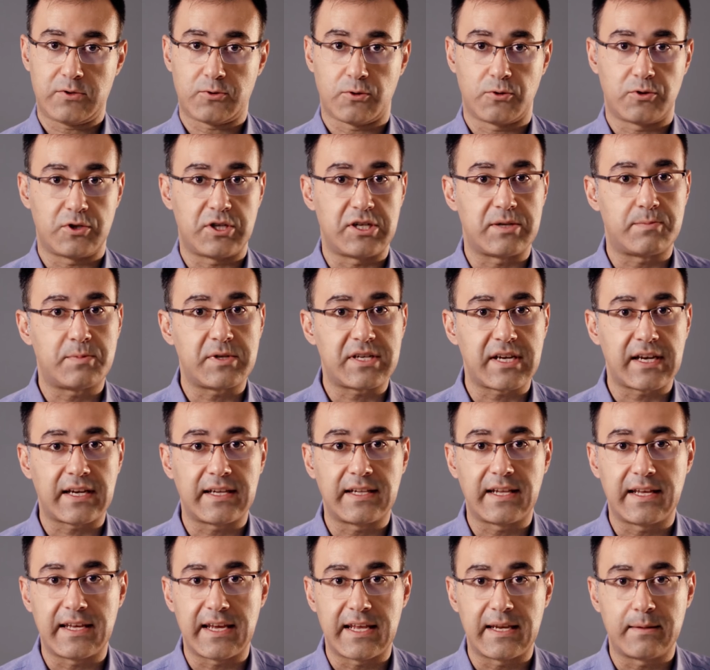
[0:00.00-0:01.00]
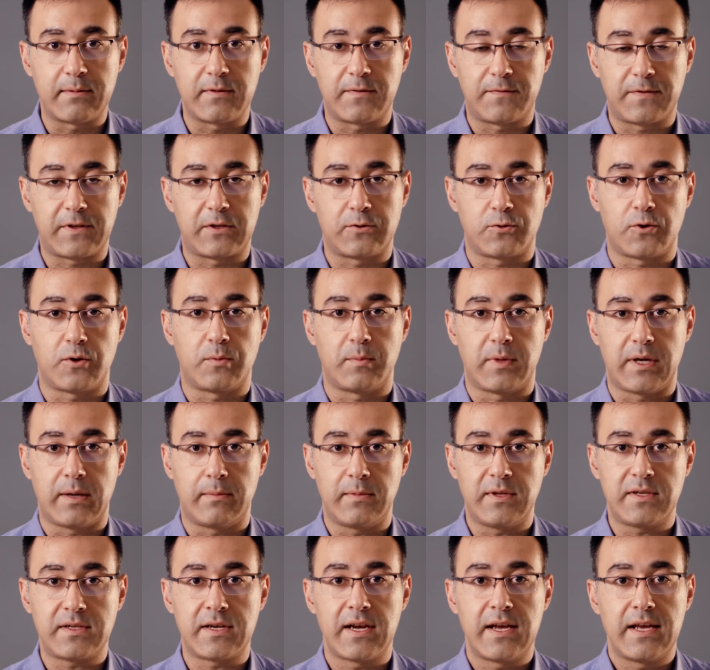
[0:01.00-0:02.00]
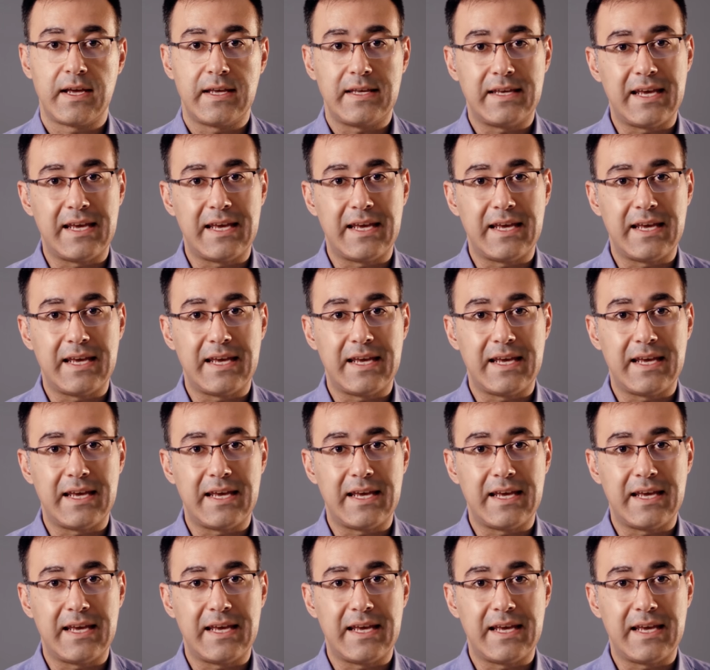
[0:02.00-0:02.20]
Sonuç hiçbir şekilde yeni bir fikir olmayabilir.